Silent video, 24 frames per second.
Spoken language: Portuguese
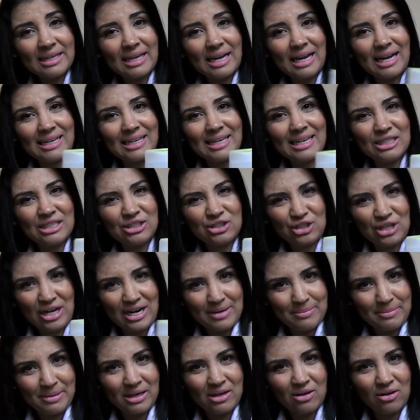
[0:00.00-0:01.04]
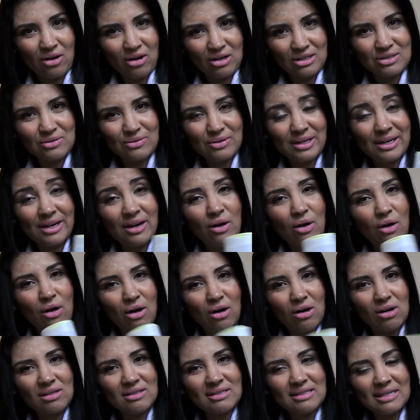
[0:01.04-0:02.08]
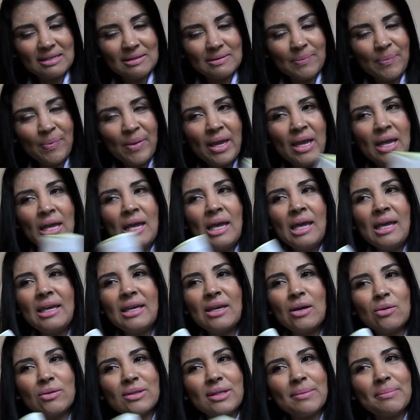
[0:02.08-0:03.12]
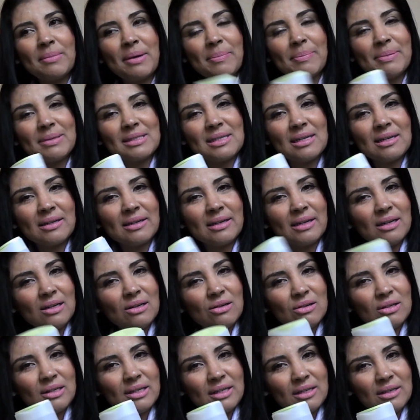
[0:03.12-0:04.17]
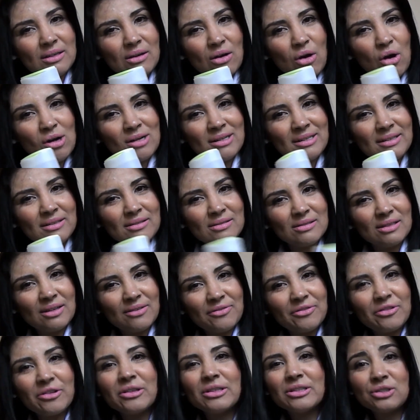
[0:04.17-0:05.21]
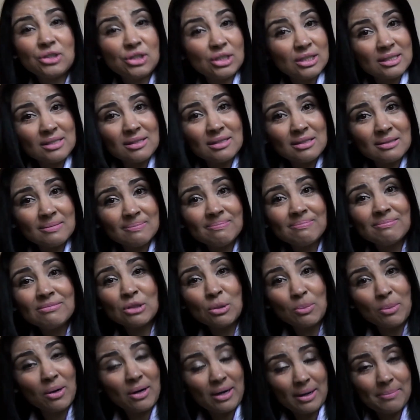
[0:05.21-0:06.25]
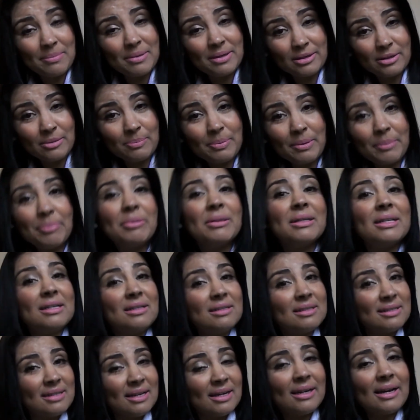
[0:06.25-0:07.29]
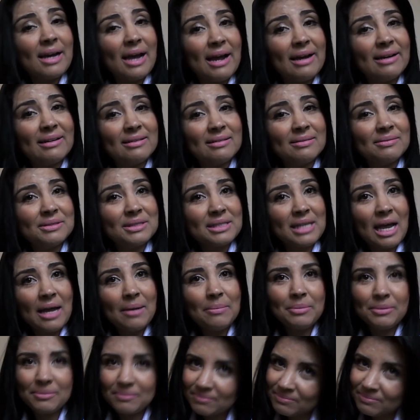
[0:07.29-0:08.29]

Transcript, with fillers: aquele Charming Gloss cor-de-rosa, e eu também passei aquele olhinho, olhinho da Fructis, no meu cabelo para poder secar, sabe?